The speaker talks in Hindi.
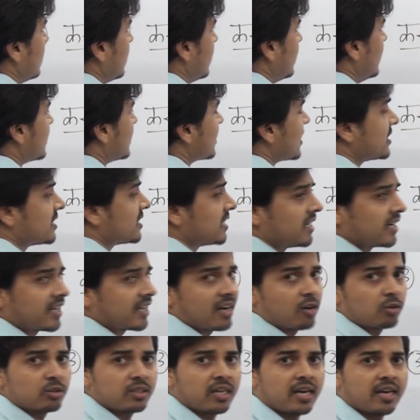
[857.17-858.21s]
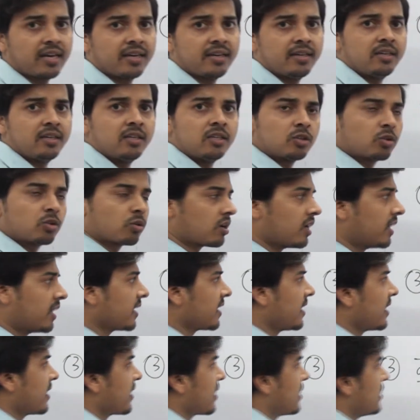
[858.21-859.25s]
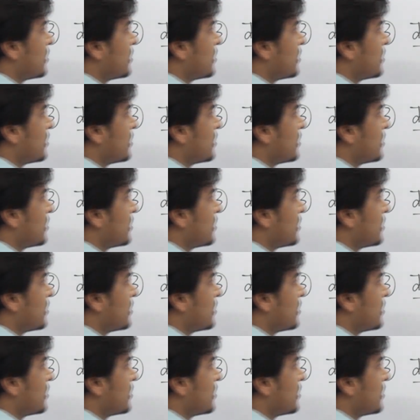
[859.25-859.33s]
इसका चिन्ह क्या होता है तो कर्ण कारक का